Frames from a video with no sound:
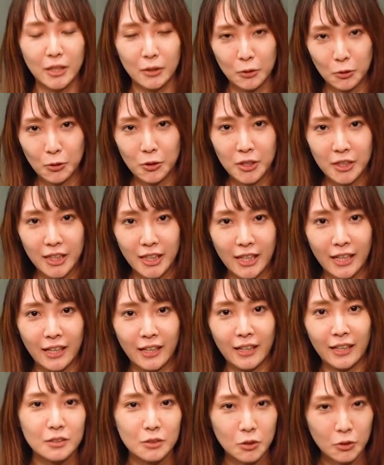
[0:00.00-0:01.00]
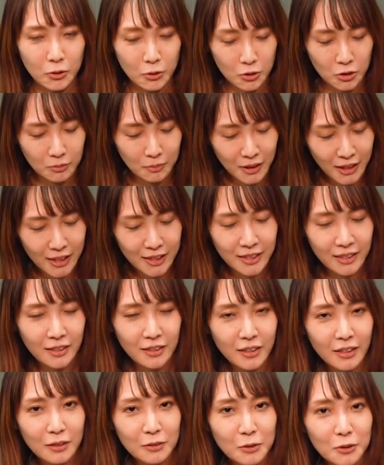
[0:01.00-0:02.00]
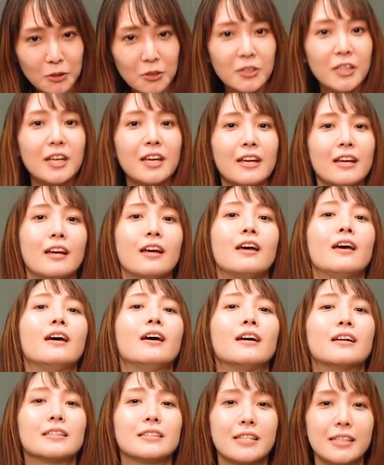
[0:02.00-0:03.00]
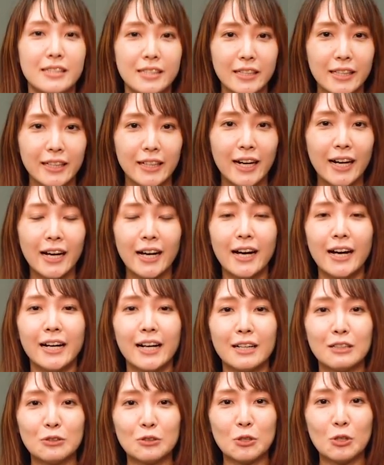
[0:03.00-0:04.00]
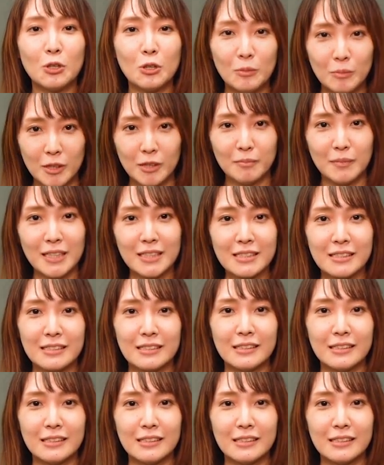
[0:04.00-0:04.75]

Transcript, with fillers: を解いて、それを積み重ねていくことで、成績が上がると思います。